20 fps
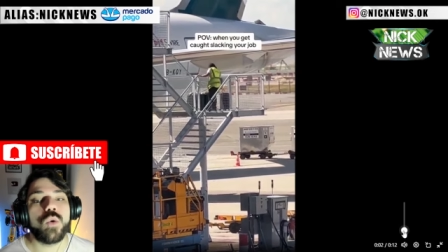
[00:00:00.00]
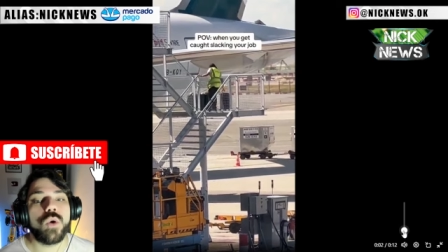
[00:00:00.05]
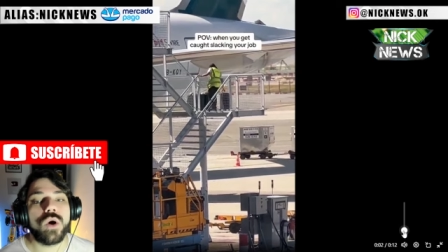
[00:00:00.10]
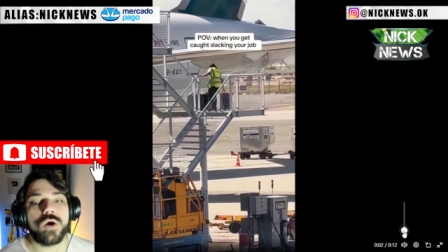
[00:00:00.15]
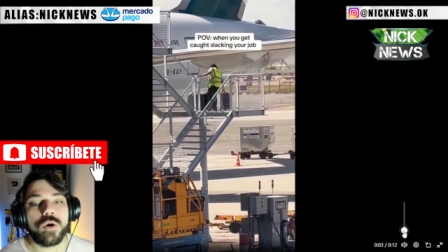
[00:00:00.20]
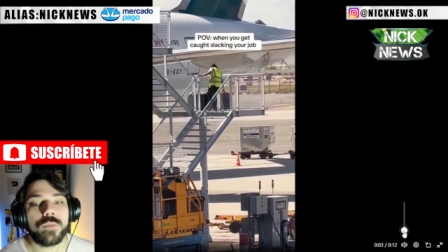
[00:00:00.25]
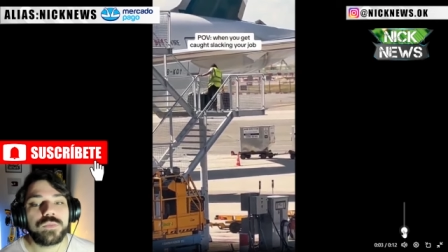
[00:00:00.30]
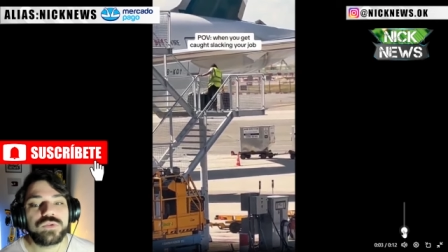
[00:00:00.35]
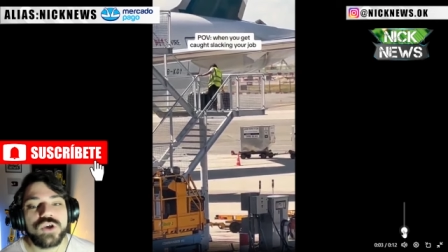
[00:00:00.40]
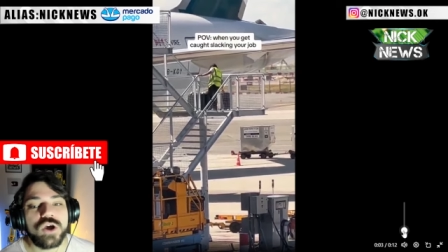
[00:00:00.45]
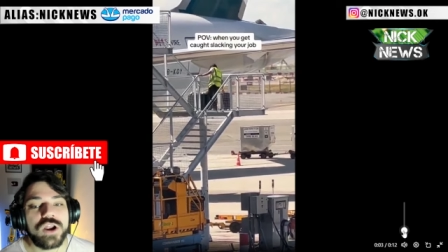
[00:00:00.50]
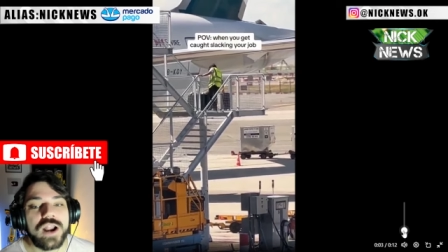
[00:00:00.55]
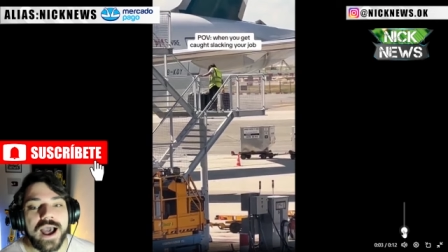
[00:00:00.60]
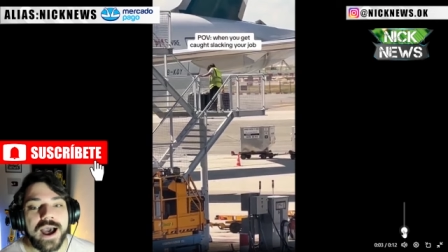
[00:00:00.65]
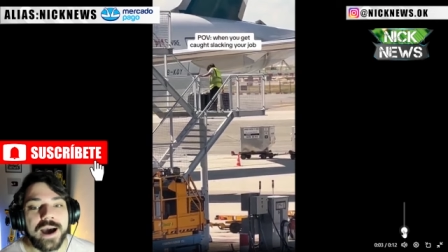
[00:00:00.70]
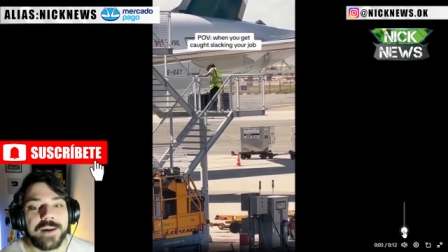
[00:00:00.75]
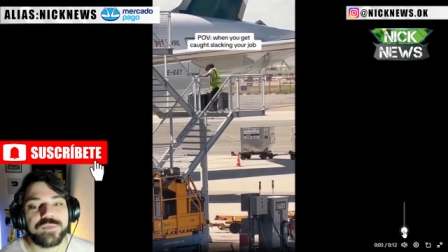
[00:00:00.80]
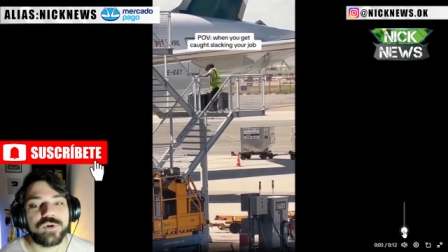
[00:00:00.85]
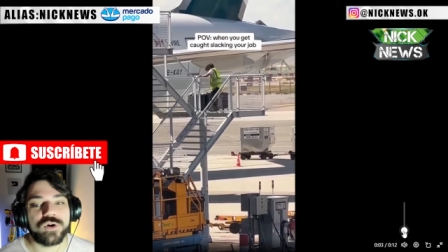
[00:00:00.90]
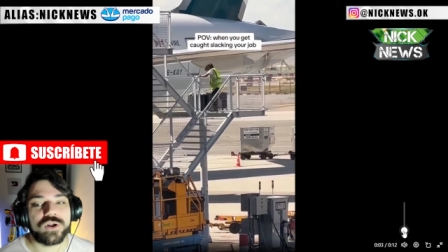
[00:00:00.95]
opción
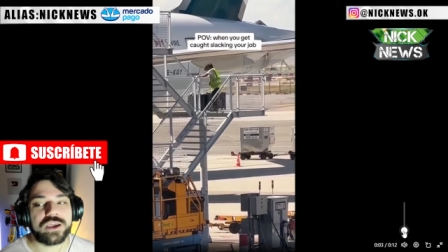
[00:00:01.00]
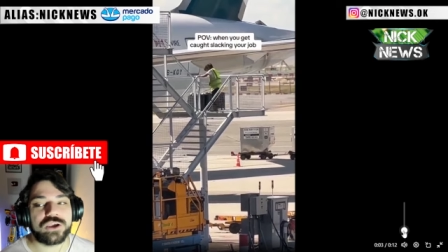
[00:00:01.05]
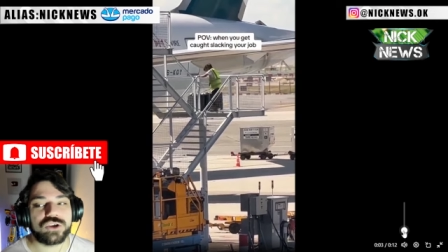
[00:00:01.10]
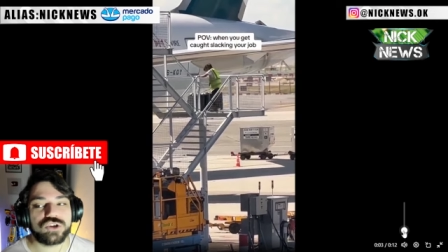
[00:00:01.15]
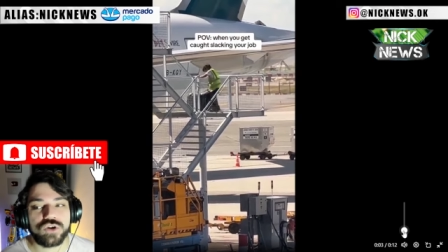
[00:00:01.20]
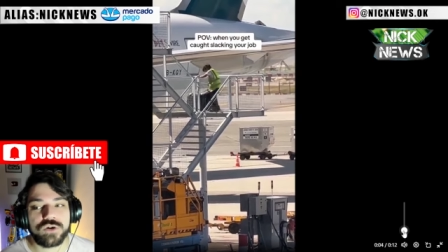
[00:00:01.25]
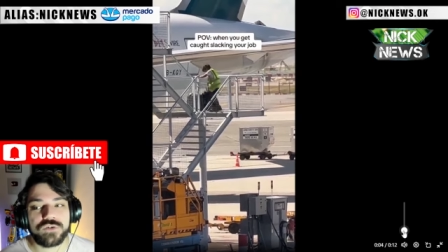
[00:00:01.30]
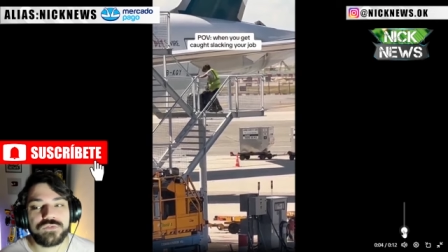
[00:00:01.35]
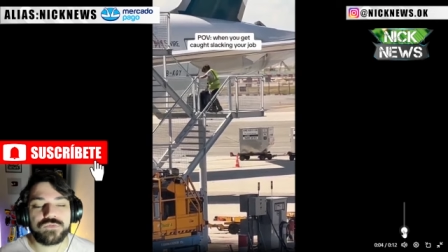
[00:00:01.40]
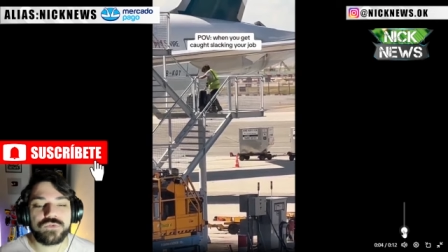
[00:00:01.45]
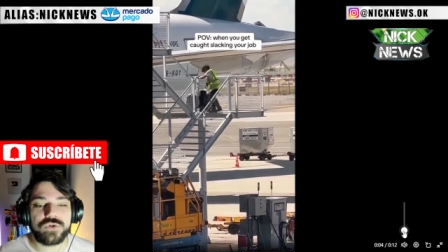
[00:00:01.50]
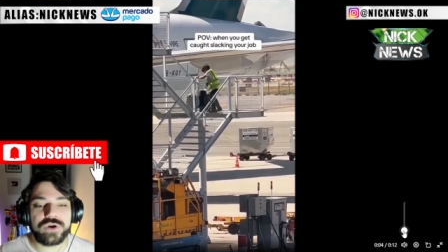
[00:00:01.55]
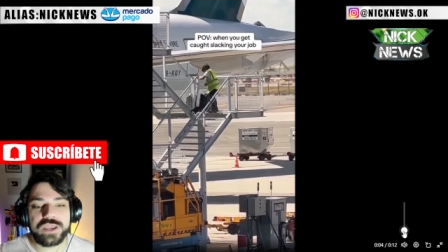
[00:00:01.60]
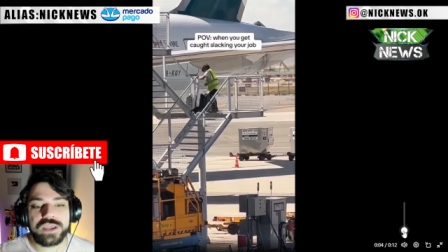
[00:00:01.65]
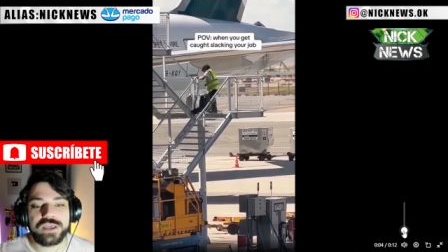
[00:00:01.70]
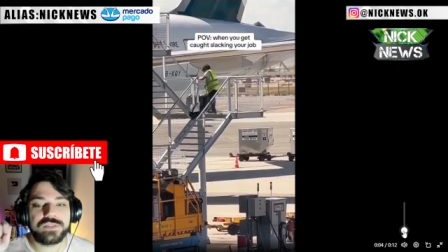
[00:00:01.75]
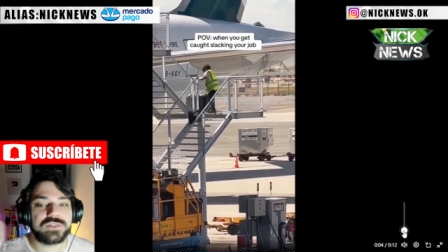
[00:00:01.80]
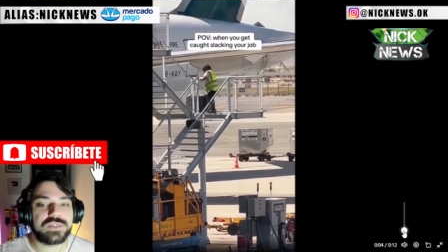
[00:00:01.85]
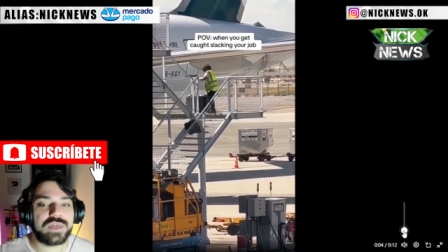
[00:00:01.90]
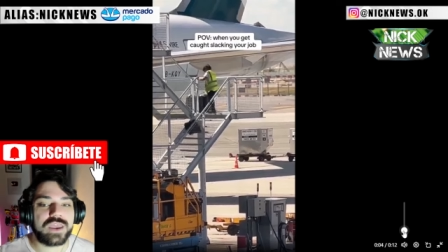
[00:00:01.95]
A, porque yo
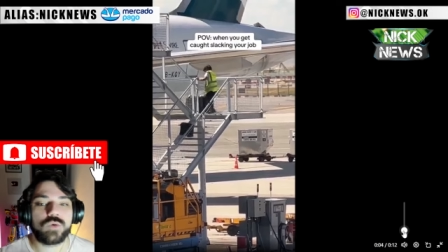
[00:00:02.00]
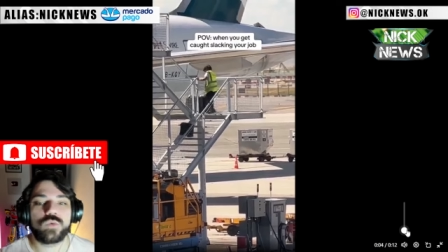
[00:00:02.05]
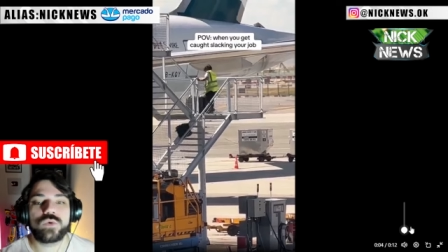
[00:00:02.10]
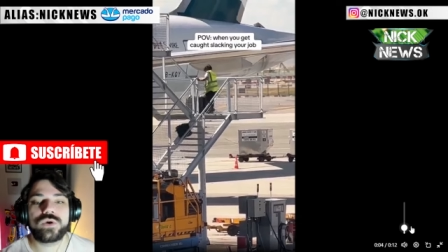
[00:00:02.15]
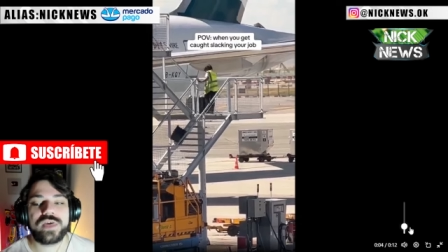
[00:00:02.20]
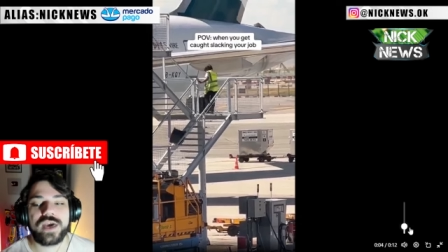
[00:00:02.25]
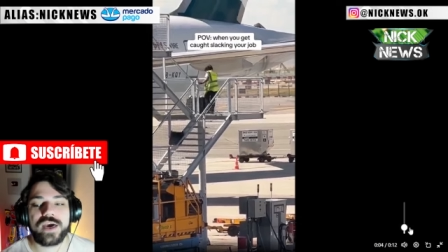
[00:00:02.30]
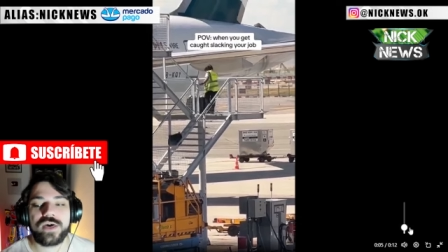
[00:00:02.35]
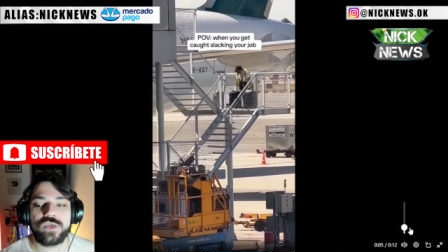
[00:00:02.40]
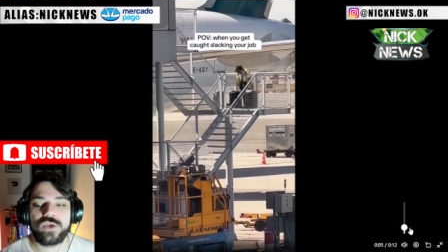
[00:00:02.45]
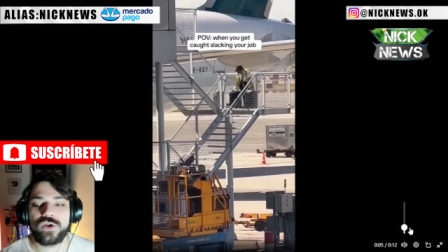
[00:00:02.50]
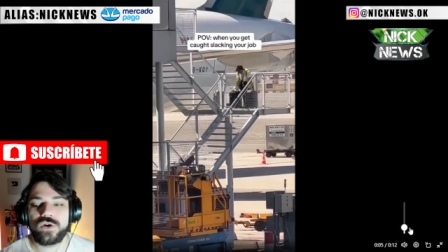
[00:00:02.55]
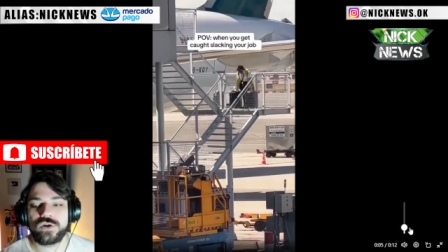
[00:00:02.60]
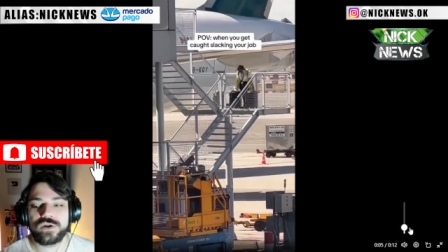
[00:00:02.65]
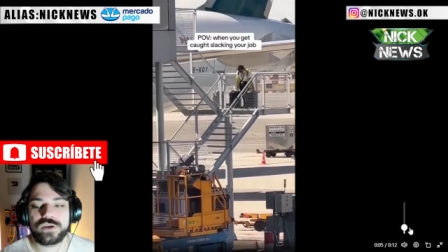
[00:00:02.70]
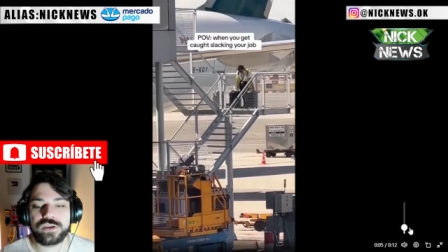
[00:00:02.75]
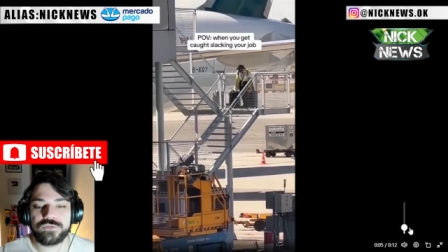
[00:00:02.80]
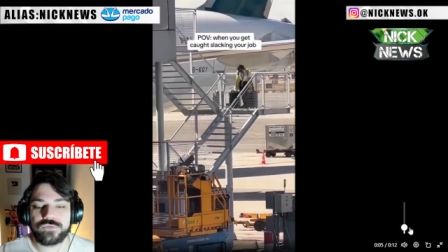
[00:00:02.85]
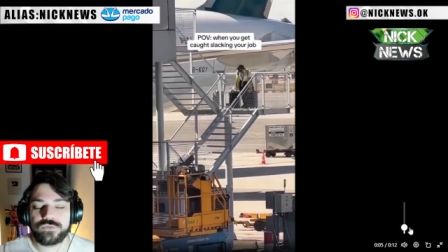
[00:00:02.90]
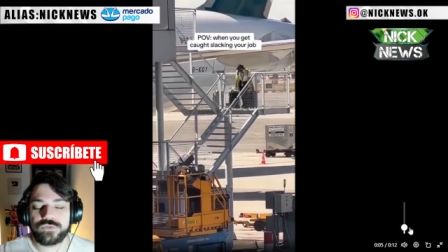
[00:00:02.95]
fui descuidado
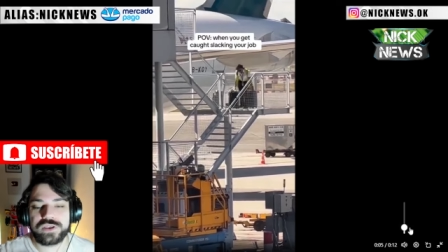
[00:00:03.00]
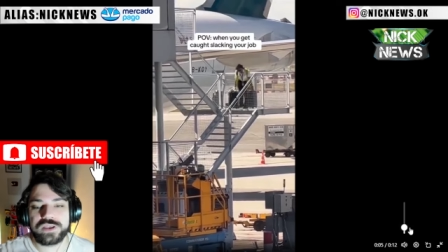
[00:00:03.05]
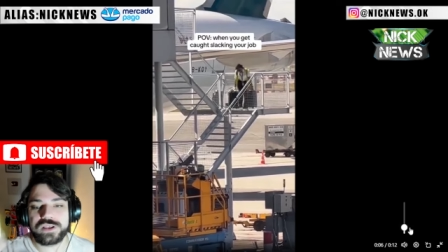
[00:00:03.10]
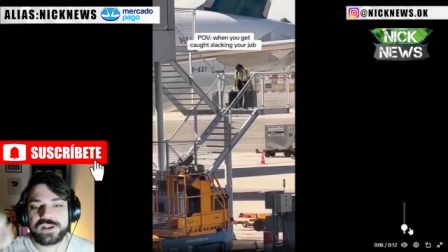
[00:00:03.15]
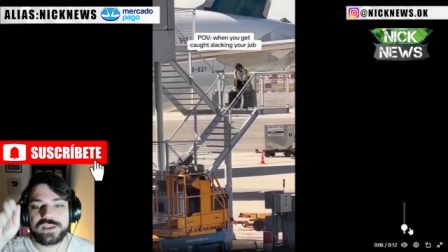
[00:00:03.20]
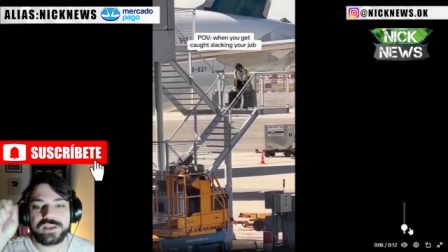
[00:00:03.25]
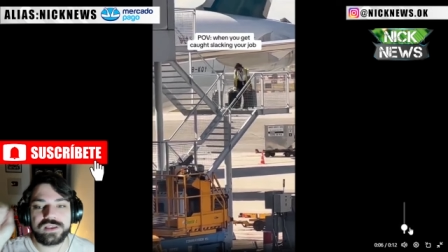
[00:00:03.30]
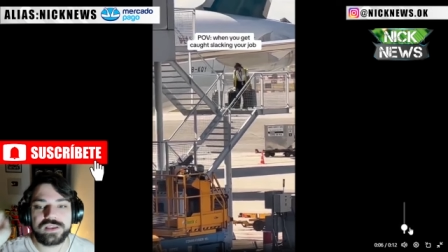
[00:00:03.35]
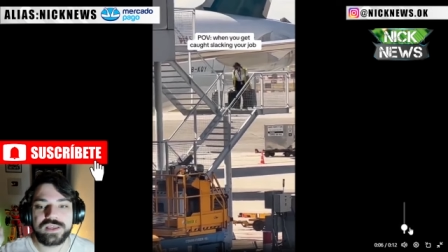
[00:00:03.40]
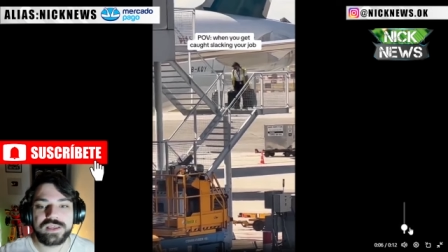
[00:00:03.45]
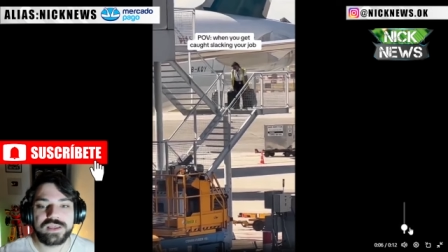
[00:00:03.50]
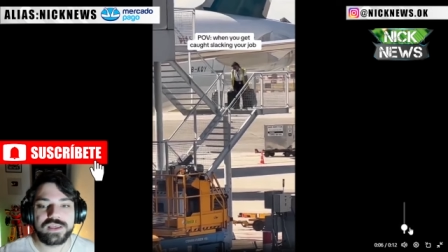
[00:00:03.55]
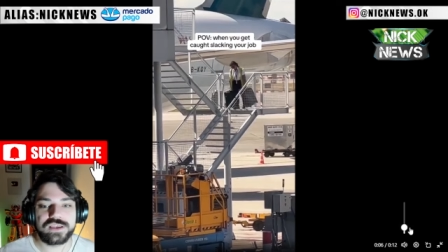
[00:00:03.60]
y fui